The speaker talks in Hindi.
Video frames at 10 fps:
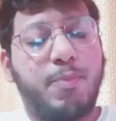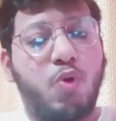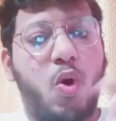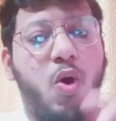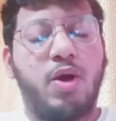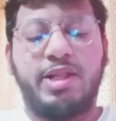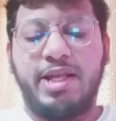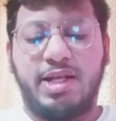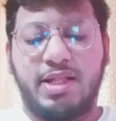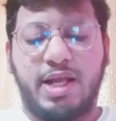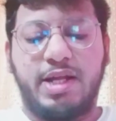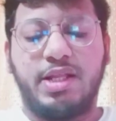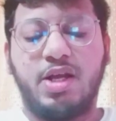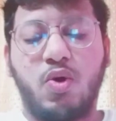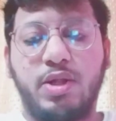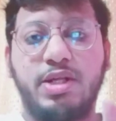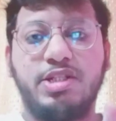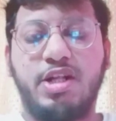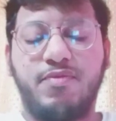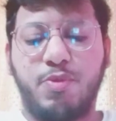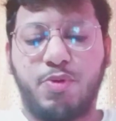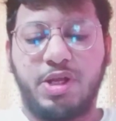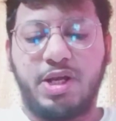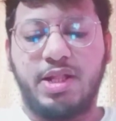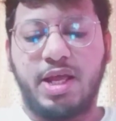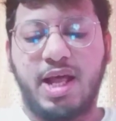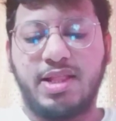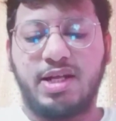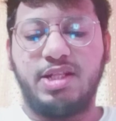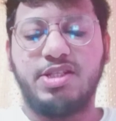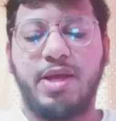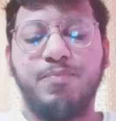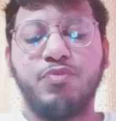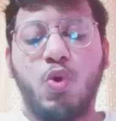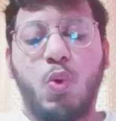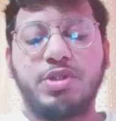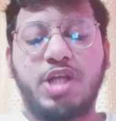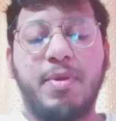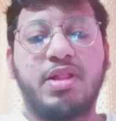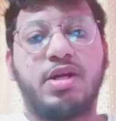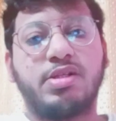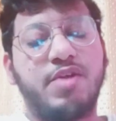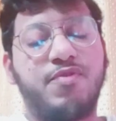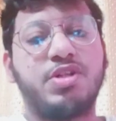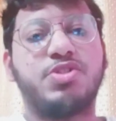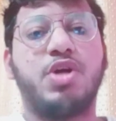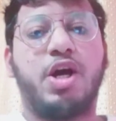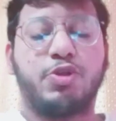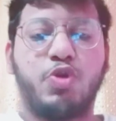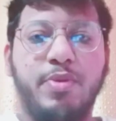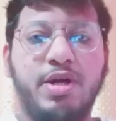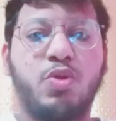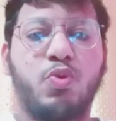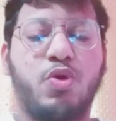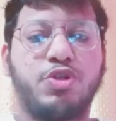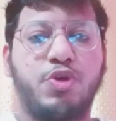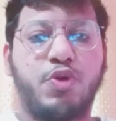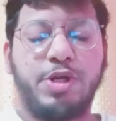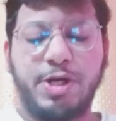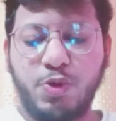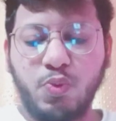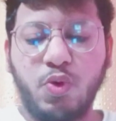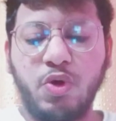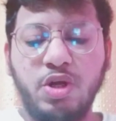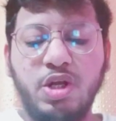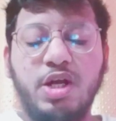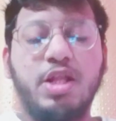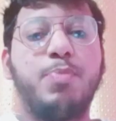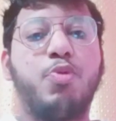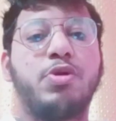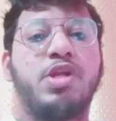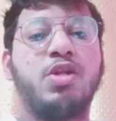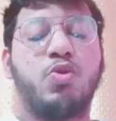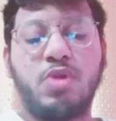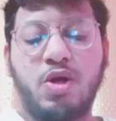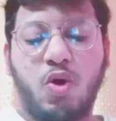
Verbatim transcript: आपको ऑनलाइन करना है ठीक है ऑनलाइन सेल्फ रिपोर्टिंग करना है याद रख लीजिए उसके बाद 31 अक्टूबर 2022 को रिपोर्टिंग टू द